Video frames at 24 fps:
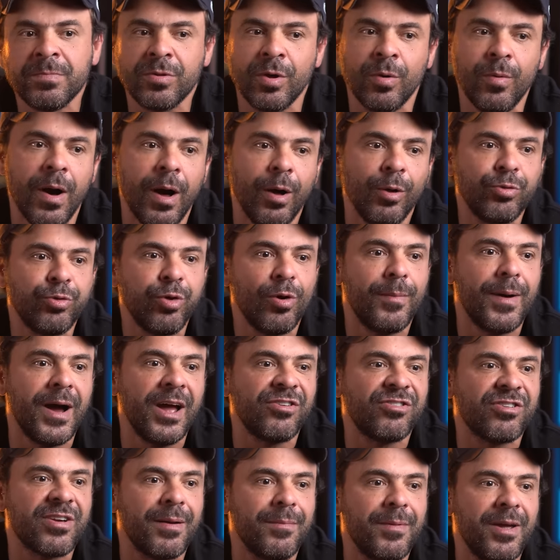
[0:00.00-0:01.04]
Então
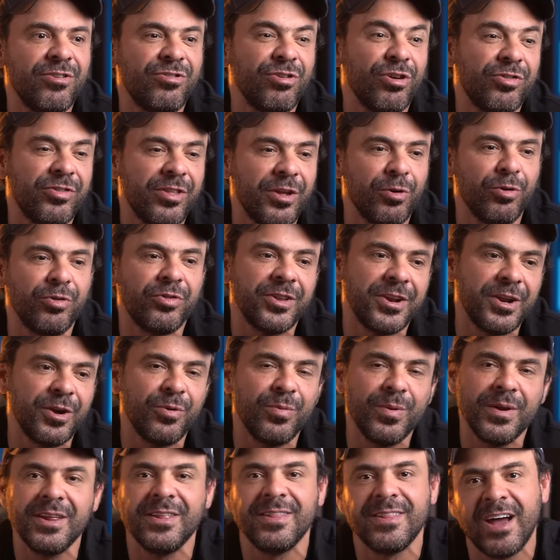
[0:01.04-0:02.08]
automaticamente eu tenho
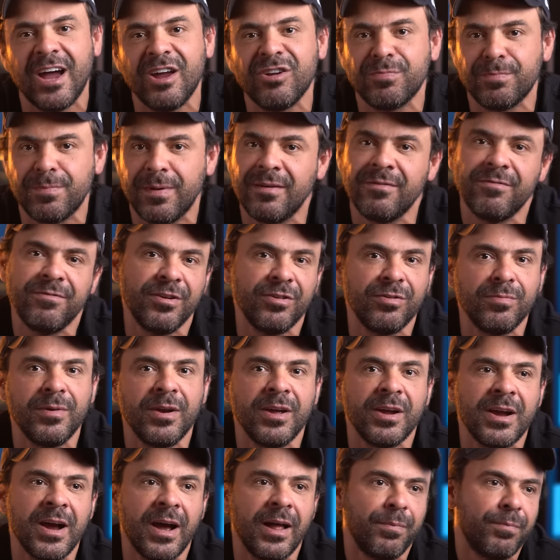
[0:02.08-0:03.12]
tranquilidade para viver do
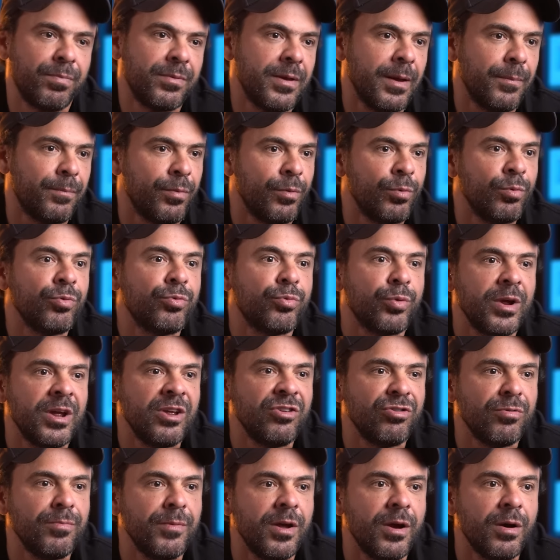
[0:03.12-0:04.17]
mercado, porque por um
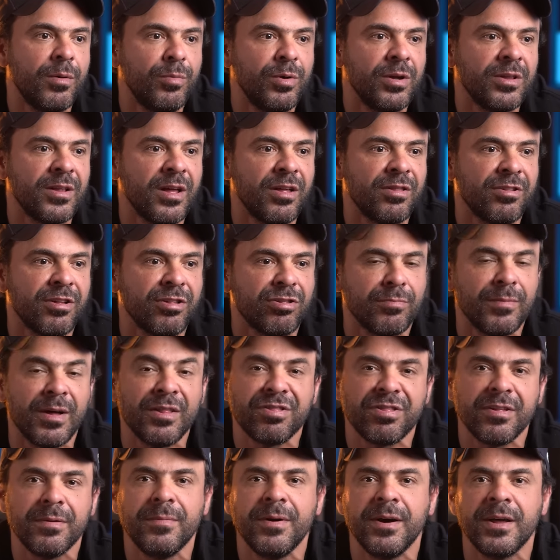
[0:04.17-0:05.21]
trade meu, muitas vezes uma
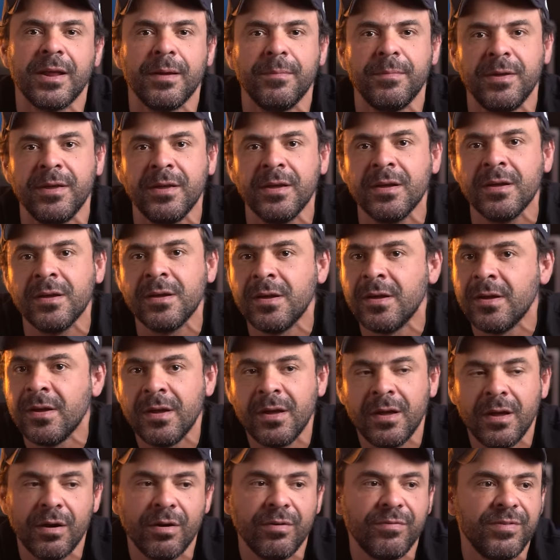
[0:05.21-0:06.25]
semana minha,
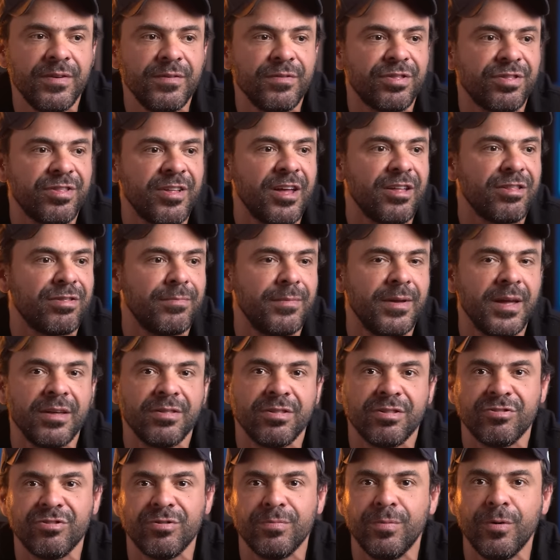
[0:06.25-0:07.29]
eu vivo seis
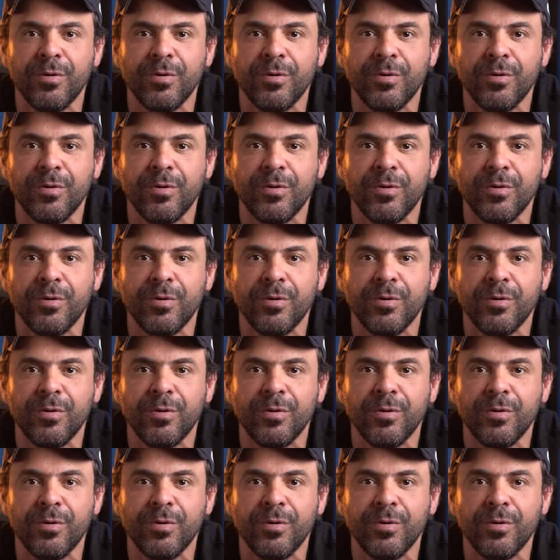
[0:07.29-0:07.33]
meses de